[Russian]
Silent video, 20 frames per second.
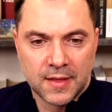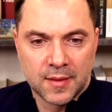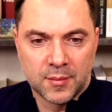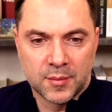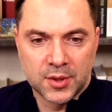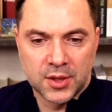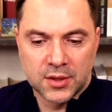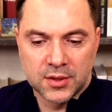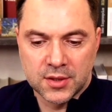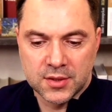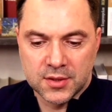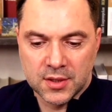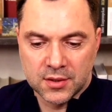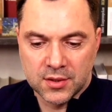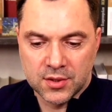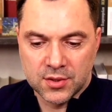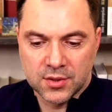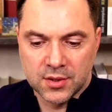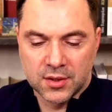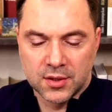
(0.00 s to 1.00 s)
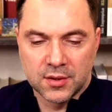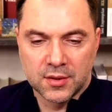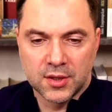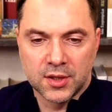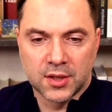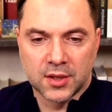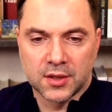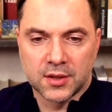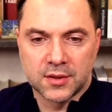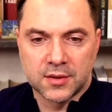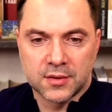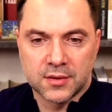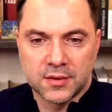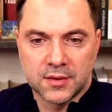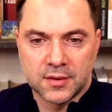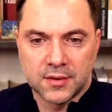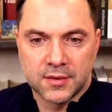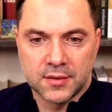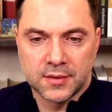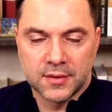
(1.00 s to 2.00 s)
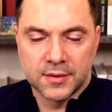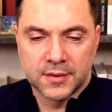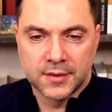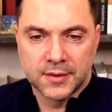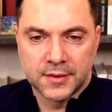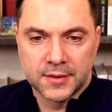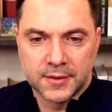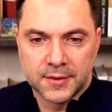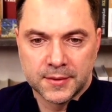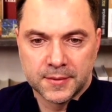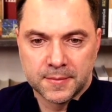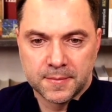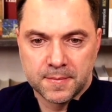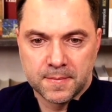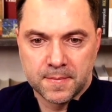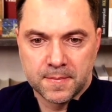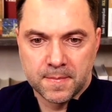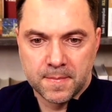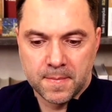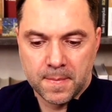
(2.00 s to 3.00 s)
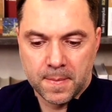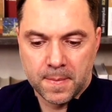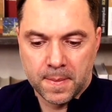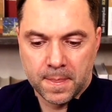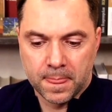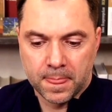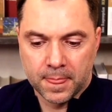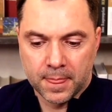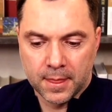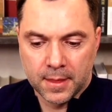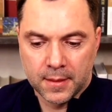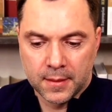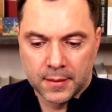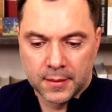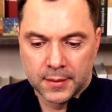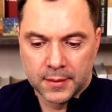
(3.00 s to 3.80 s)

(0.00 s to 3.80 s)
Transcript: Мне достаточно да, ехать. Да. А поставляются танки в Украину